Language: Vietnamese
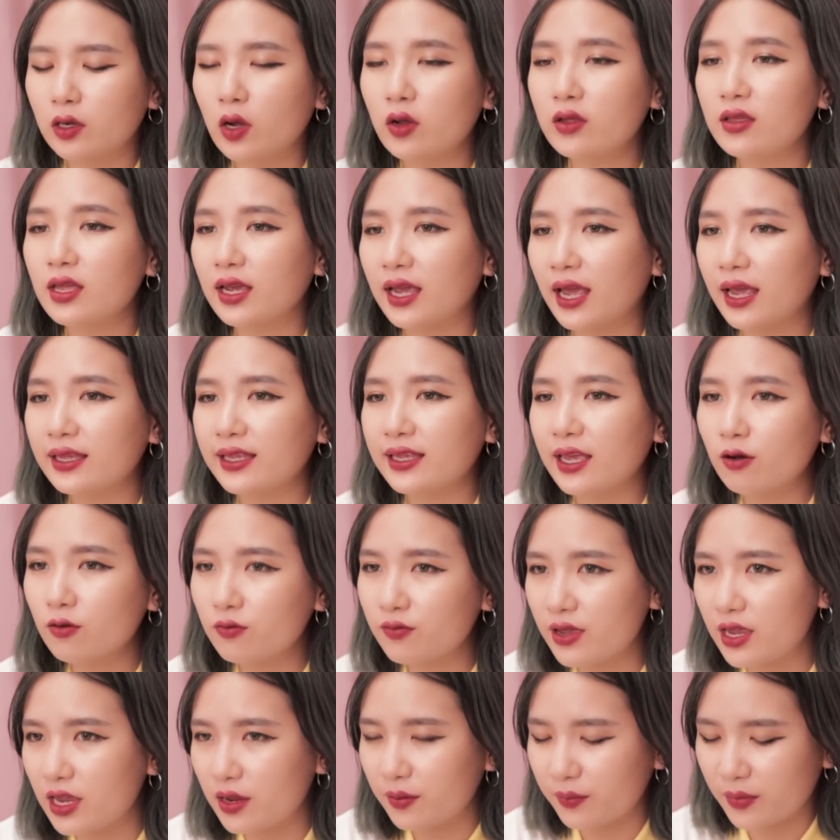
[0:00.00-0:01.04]
Đối với các giáo
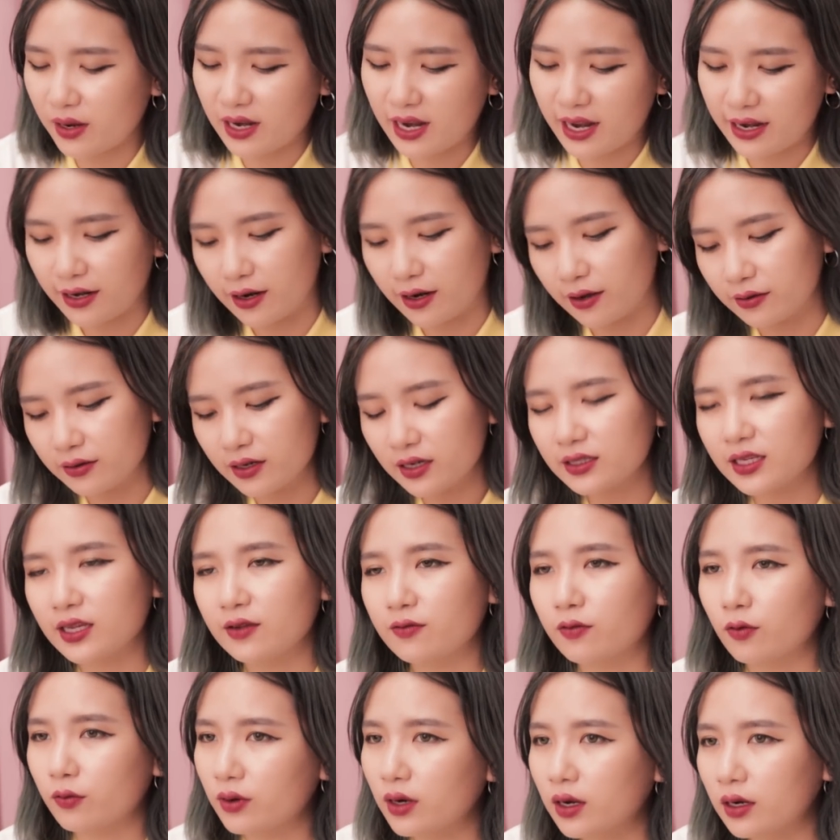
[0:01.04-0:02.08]
viên mà là nữ á, thì
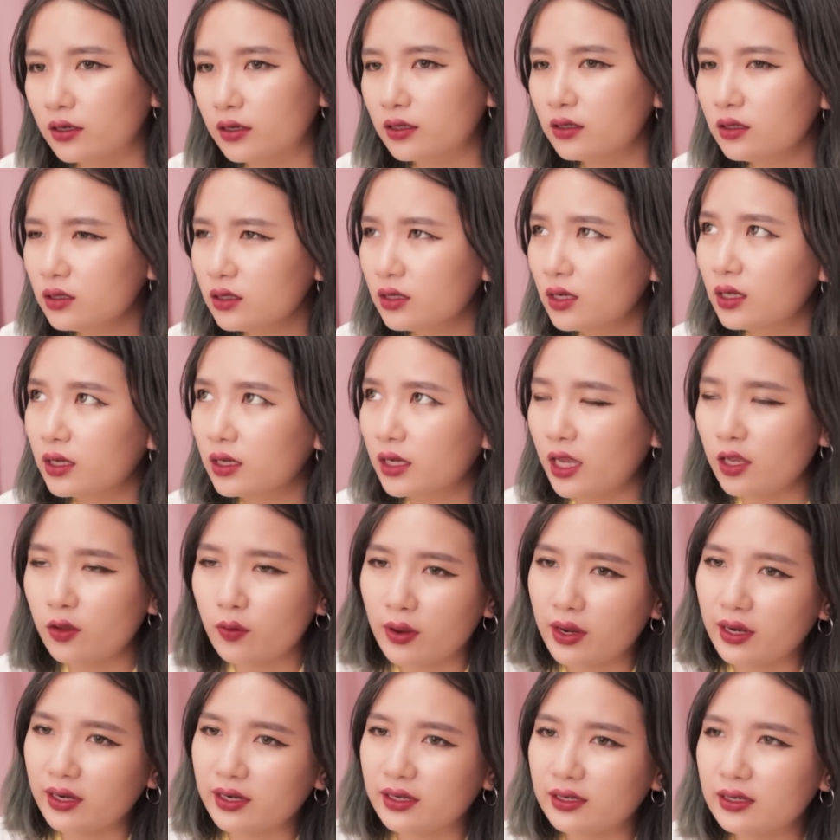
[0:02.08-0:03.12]
phụ nữ cái
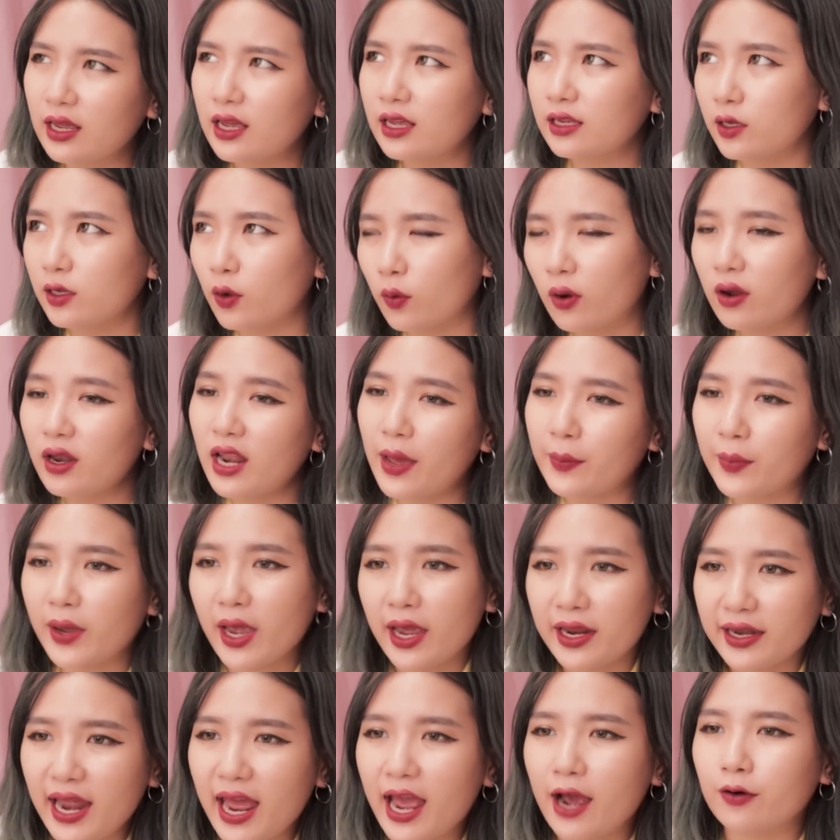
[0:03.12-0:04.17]
chuyện dù có làm
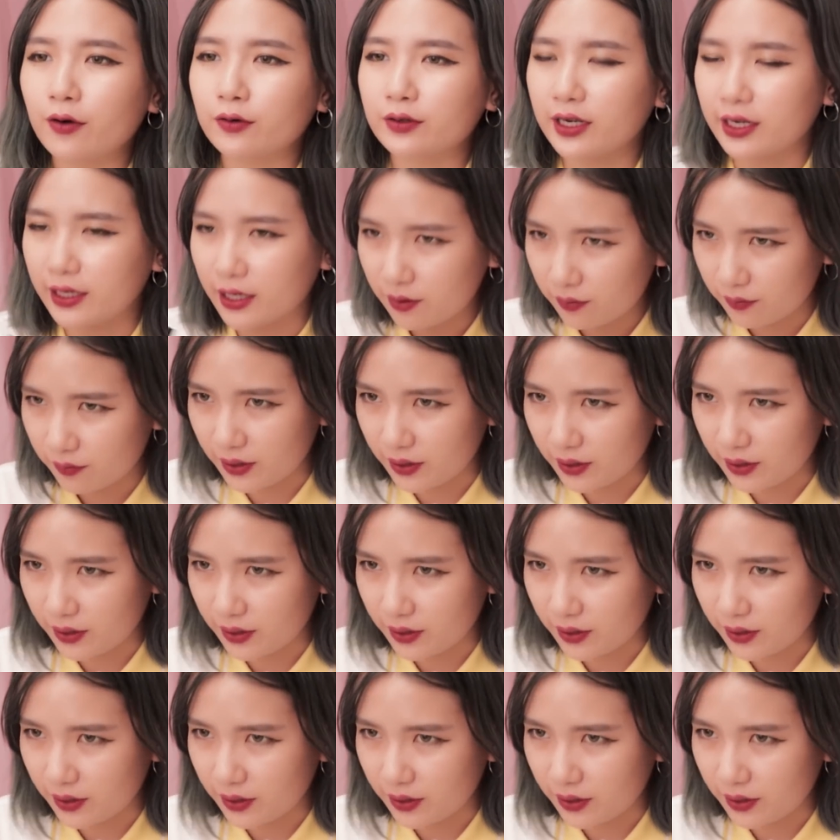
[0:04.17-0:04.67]
nghề nào thì cái